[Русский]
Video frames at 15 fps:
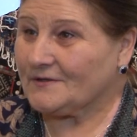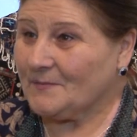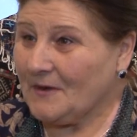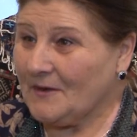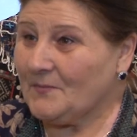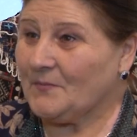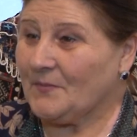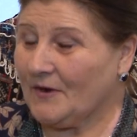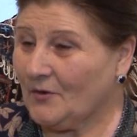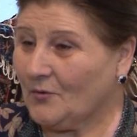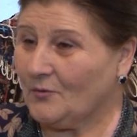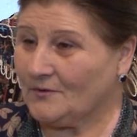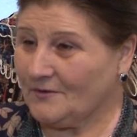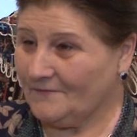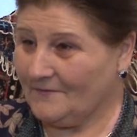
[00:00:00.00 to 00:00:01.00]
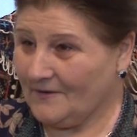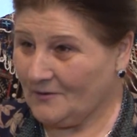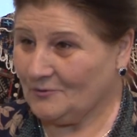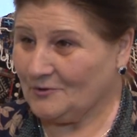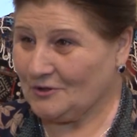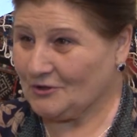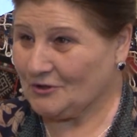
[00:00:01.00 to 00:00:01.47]
с моим приходом в
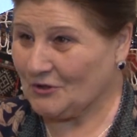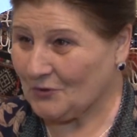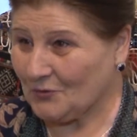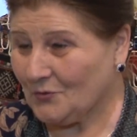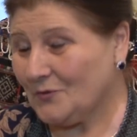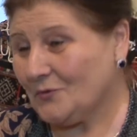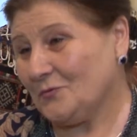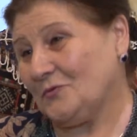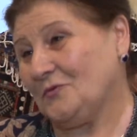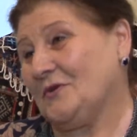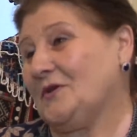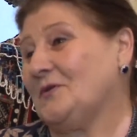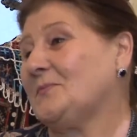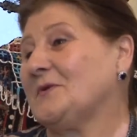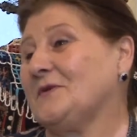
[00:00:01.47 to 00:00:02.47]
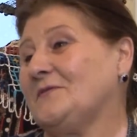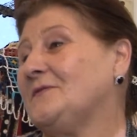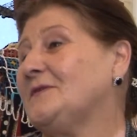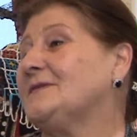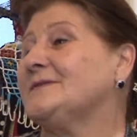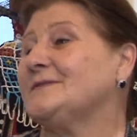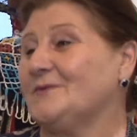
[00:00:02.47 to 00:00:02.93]
Воронежский хор у нее
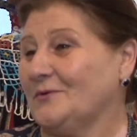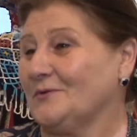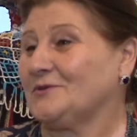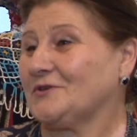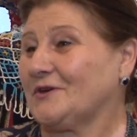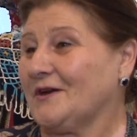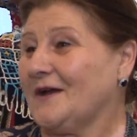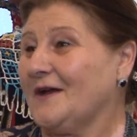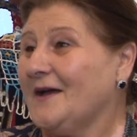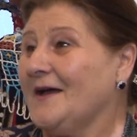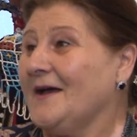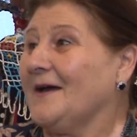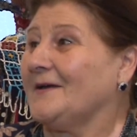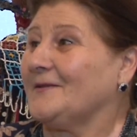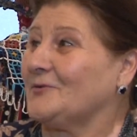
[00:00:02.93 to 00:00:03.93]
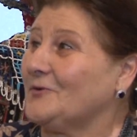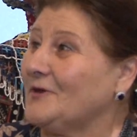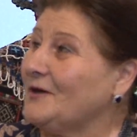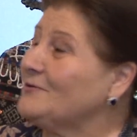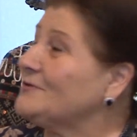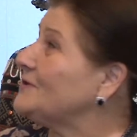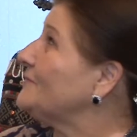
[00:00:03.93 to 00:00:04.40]
появилась дочка. Но
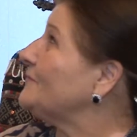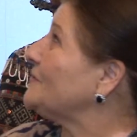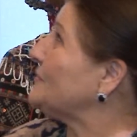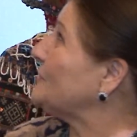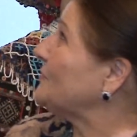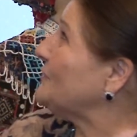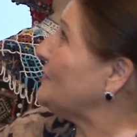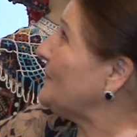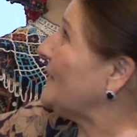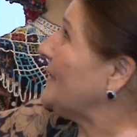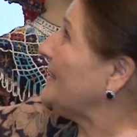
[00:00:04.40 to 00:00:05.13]
я уже вот, судя по